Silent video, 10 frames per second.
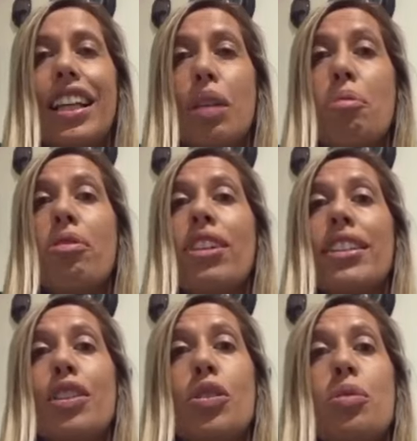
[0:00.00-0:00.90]
e
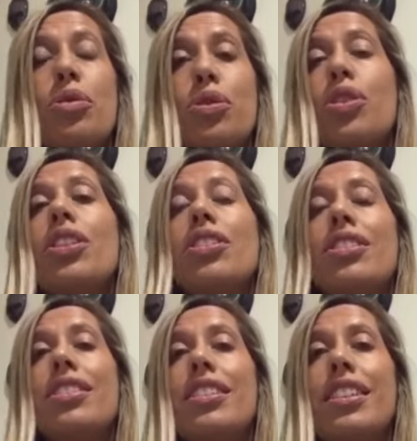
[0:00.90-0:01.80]
aproveitem os
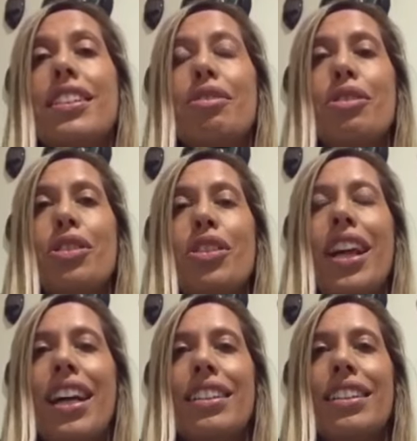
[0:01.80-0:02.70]
professores da
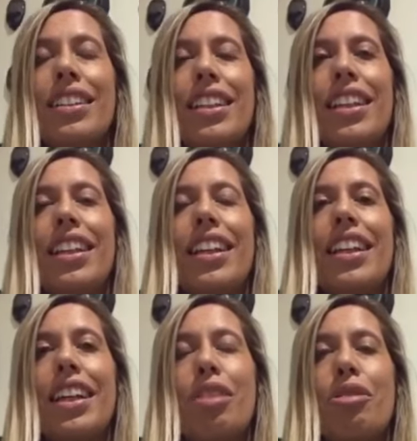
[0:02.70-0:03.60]
faculdade,
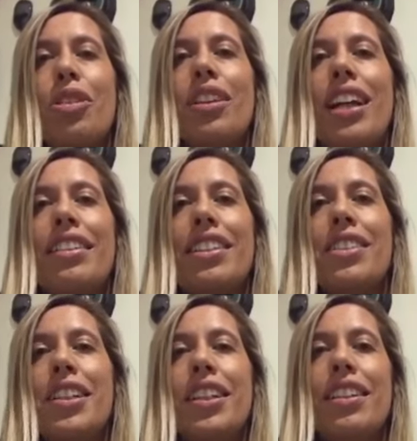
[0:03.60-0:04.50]
que a faculdade está
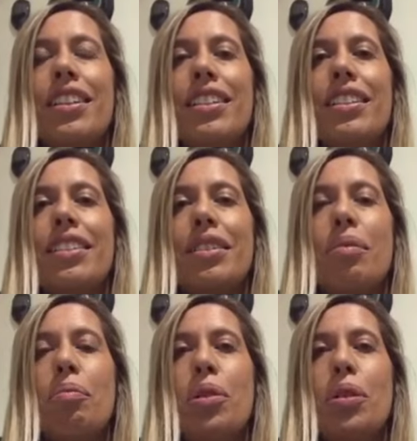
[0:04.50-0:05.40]
cheia de
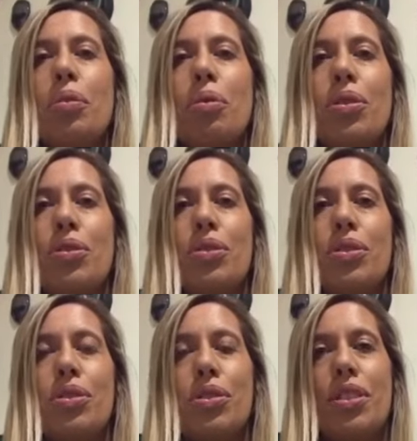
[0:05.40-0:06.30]
muito
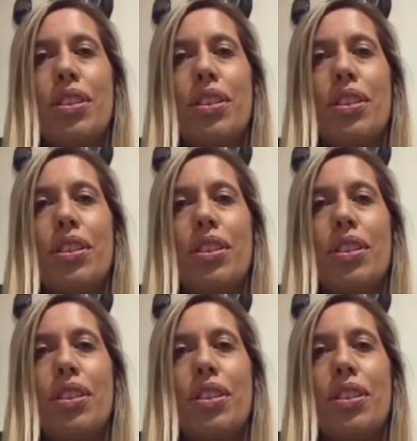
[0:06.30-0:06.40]
bons